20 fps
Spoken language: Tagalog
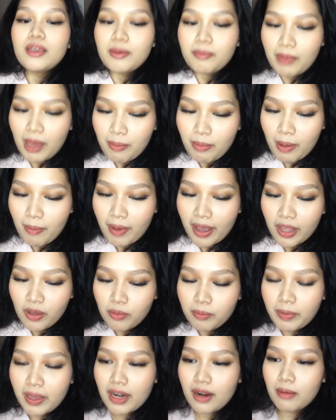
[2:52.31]
Bababa
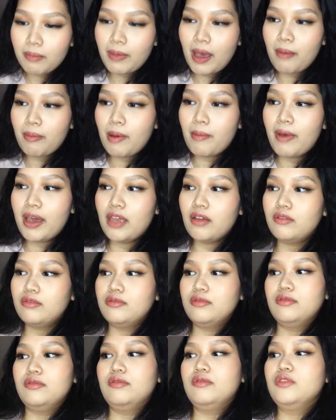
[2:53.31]
yung, parang bababa yung
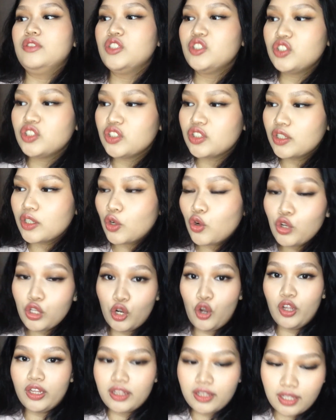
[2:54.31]

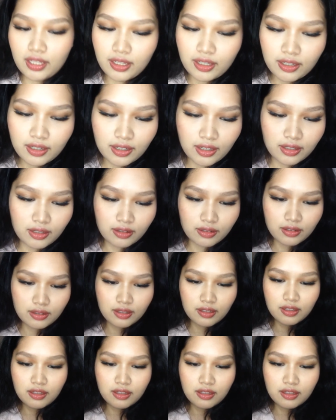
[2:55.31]
kulot. Pang. Ganon.